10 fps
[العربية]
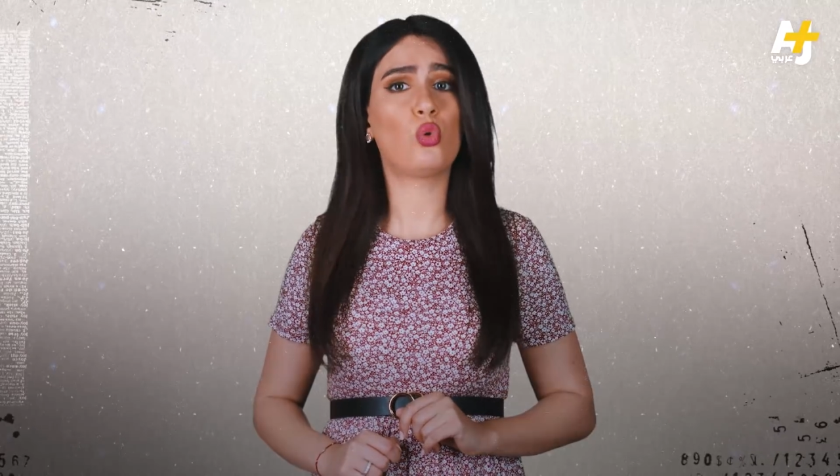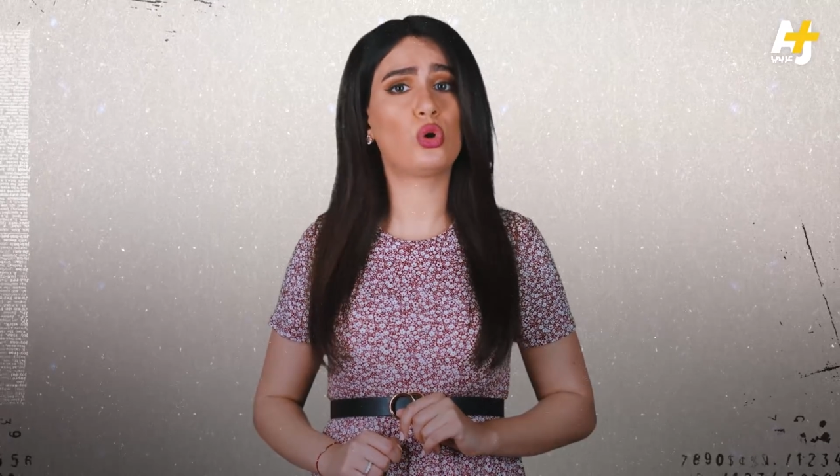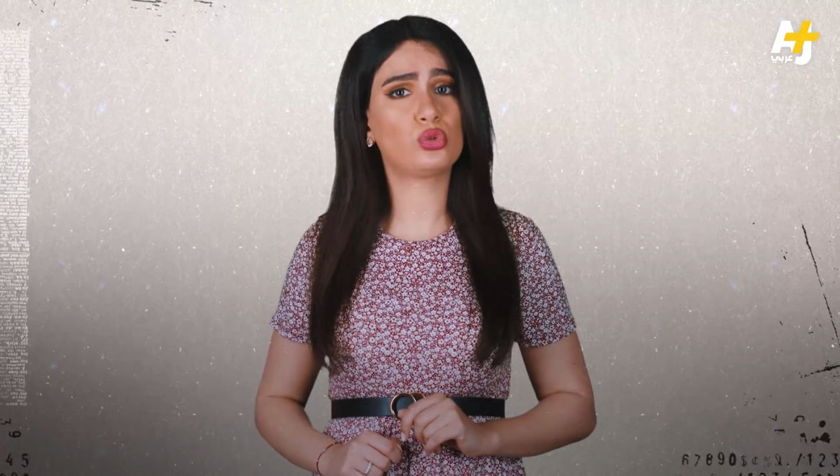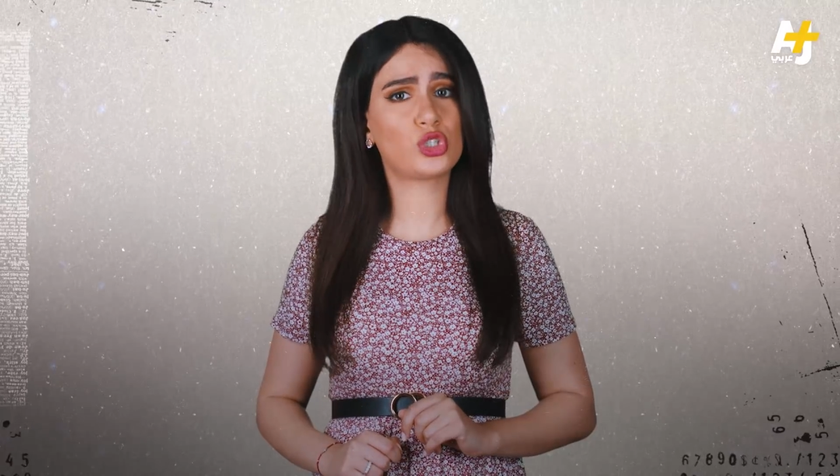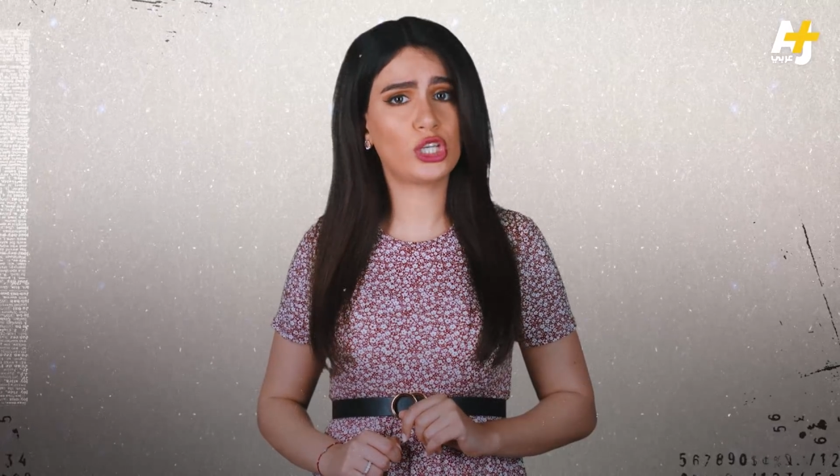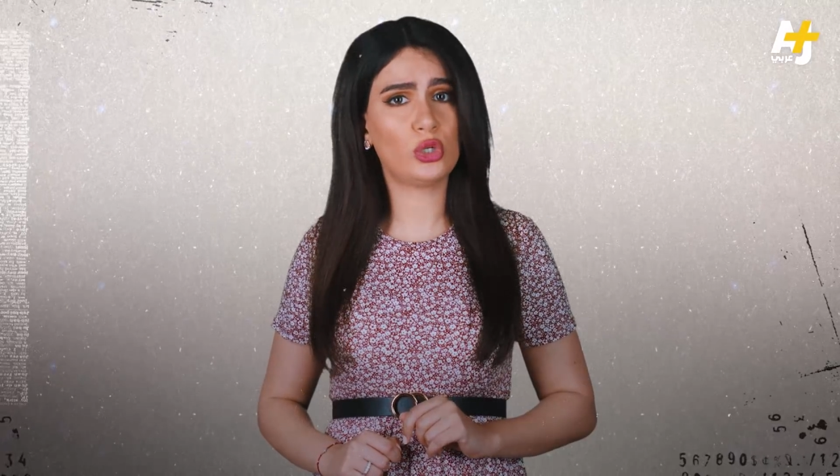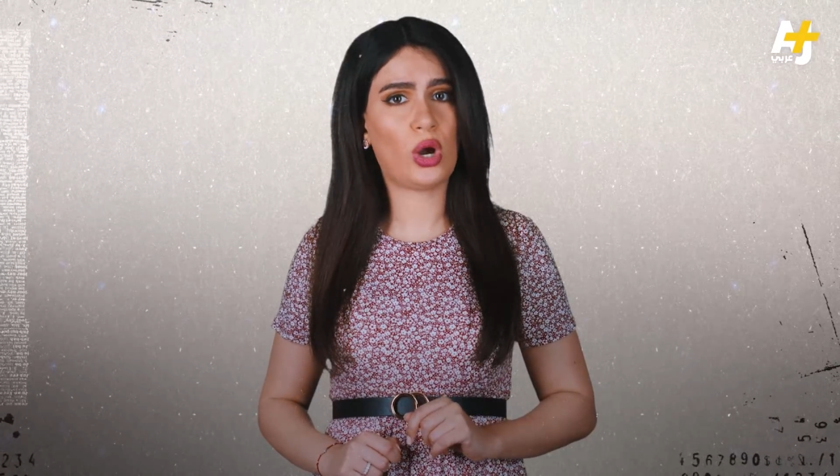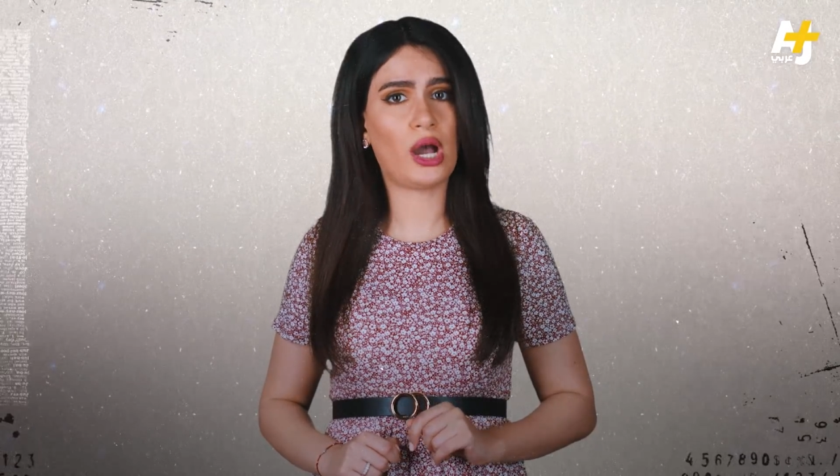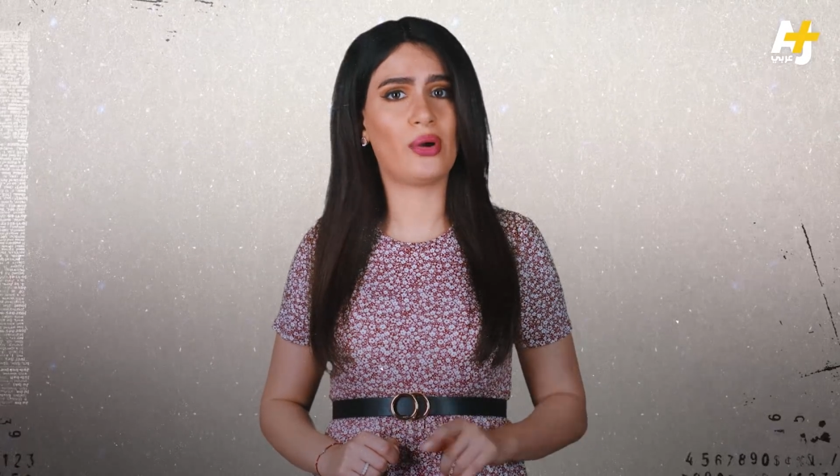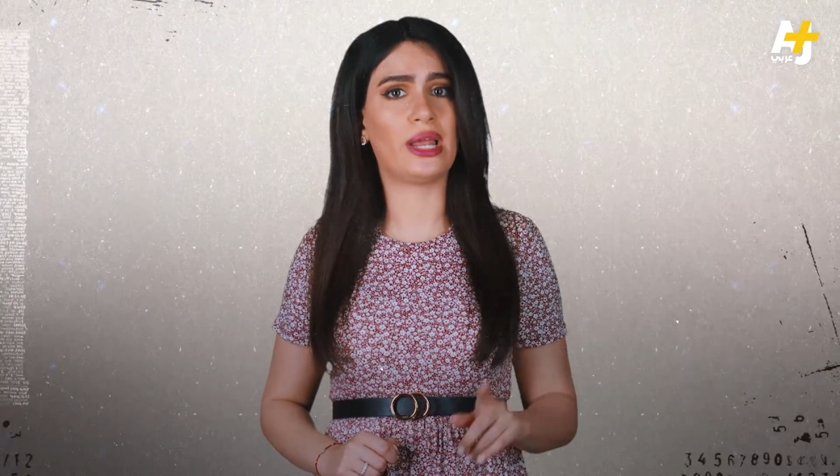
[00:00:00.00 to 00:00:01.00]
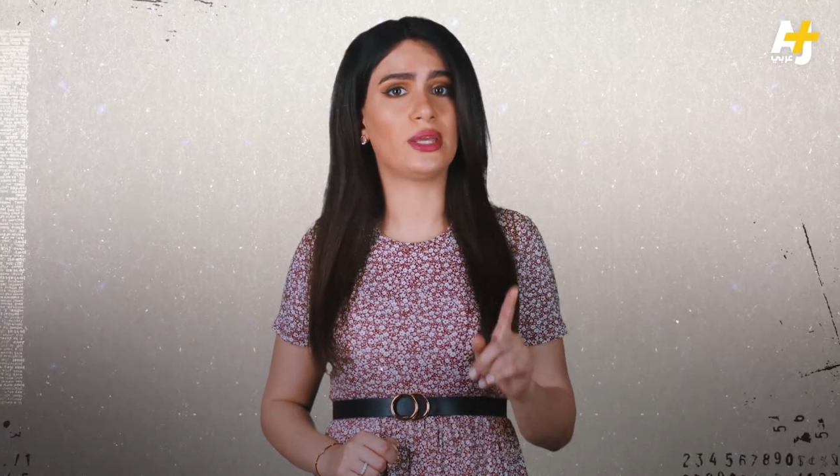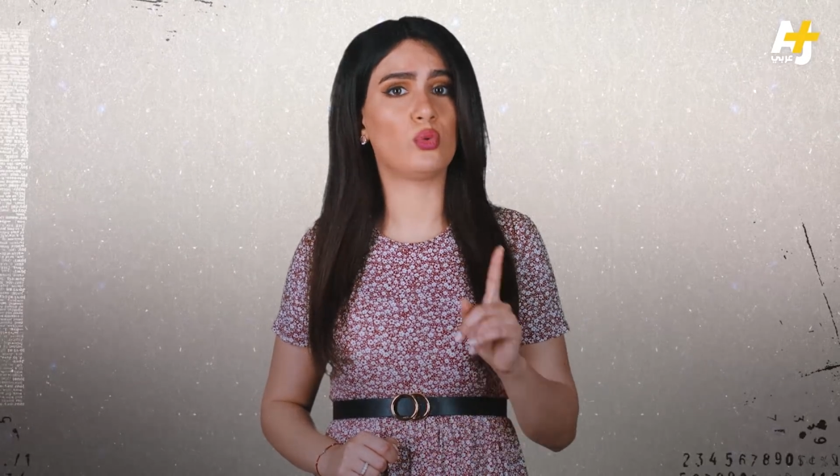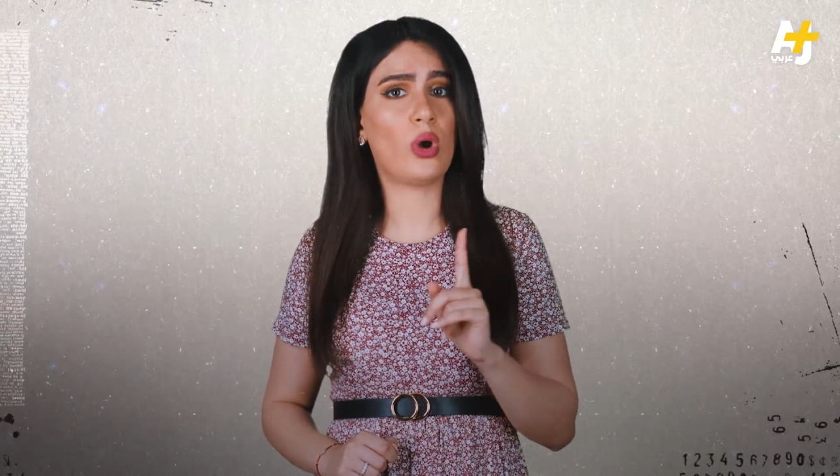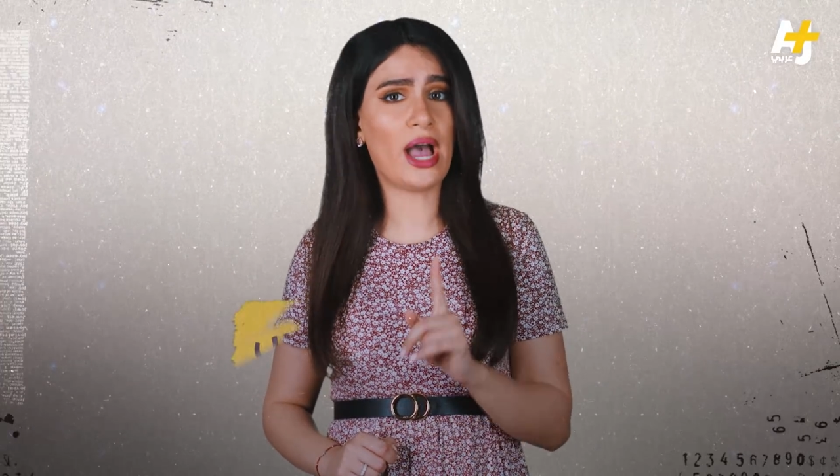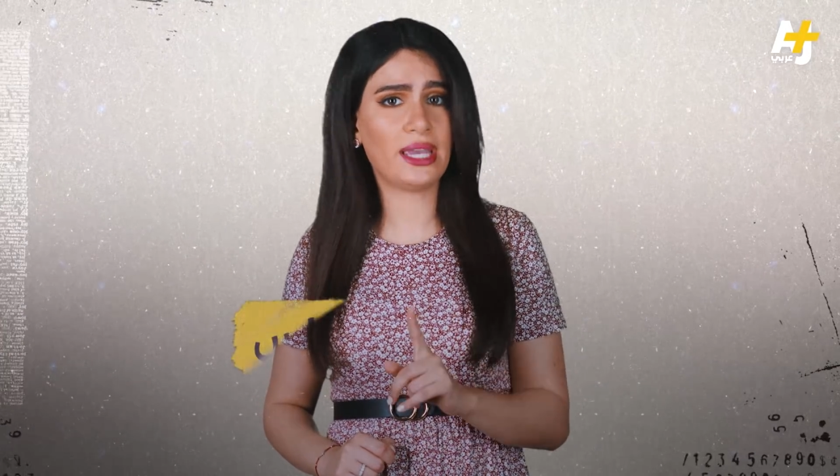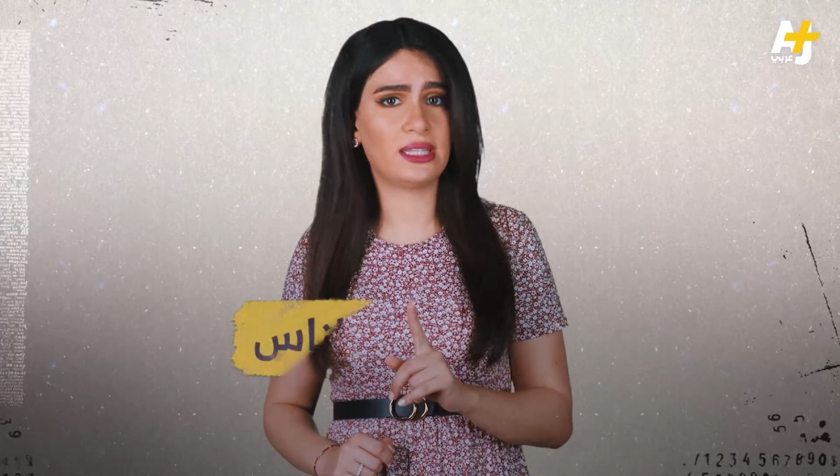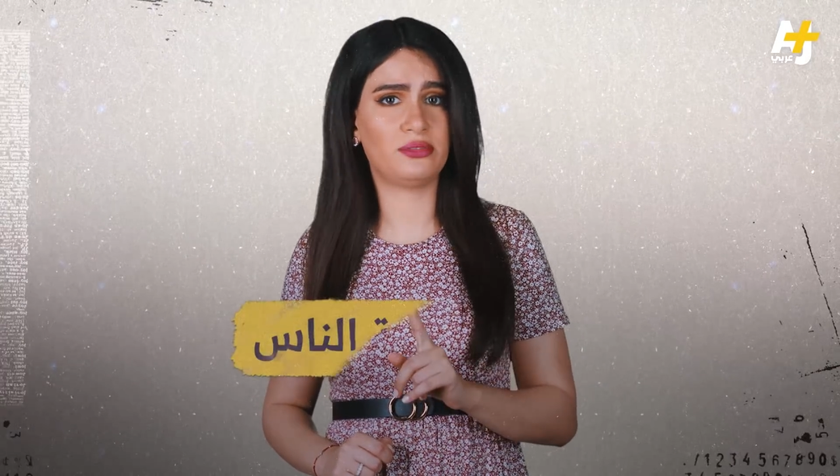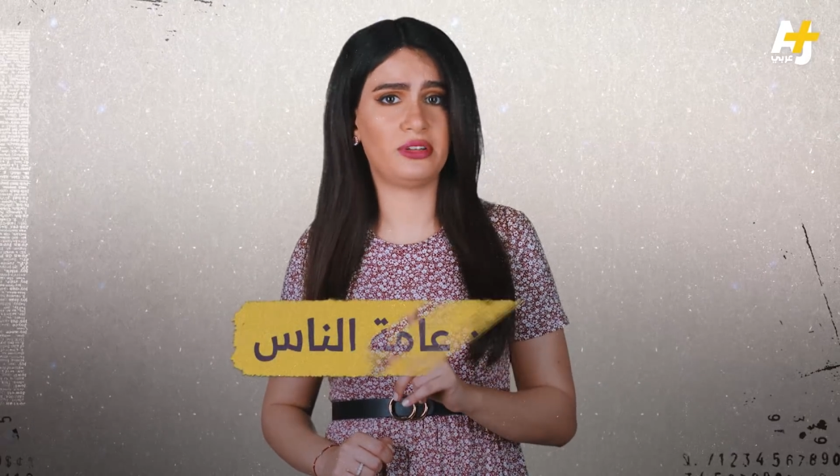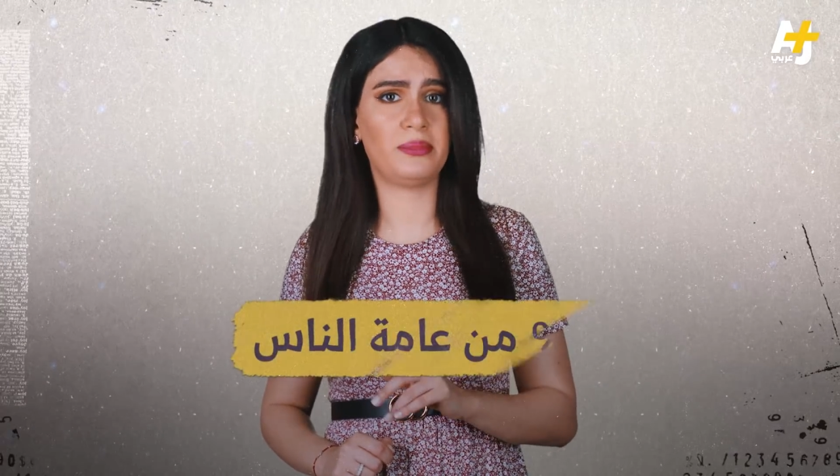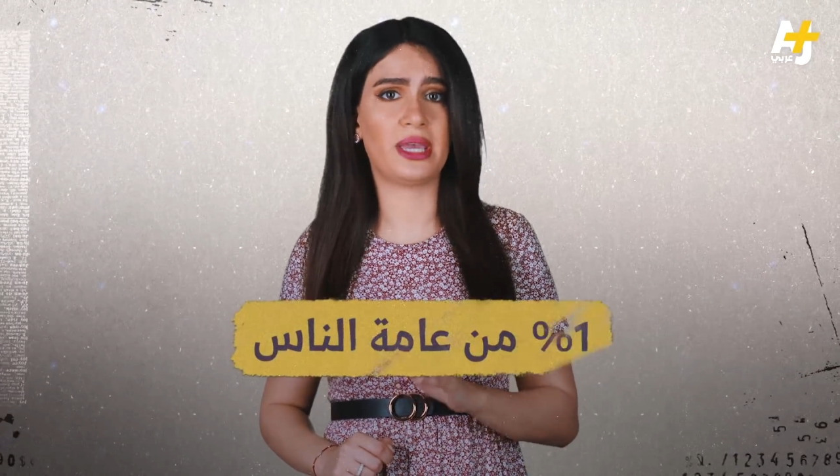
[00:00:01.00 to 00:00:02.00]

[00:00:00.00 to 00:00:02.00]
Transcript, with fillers: وتشكل حوالي 1%